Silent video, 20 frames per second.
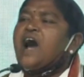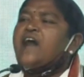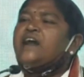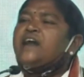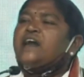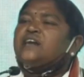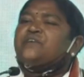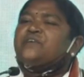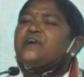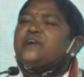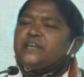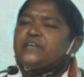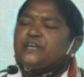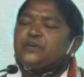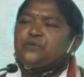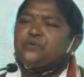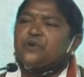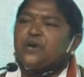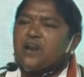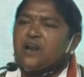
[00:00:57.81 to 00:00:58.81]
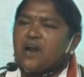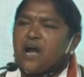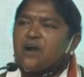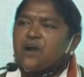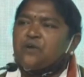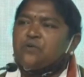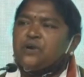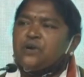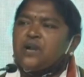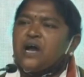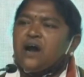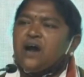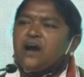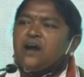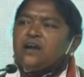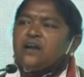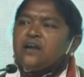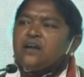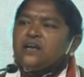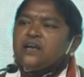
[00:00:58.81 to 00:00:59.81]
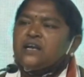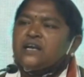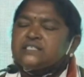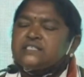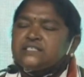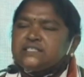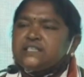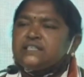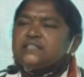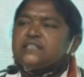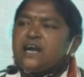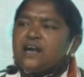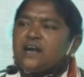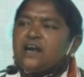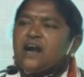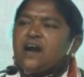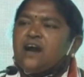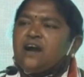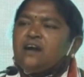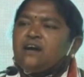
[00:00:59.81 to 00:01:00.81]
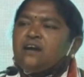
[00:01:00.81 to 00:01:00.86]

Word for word: అనేటువంటివి కూడా రాకుండా ఖచ్చితంగా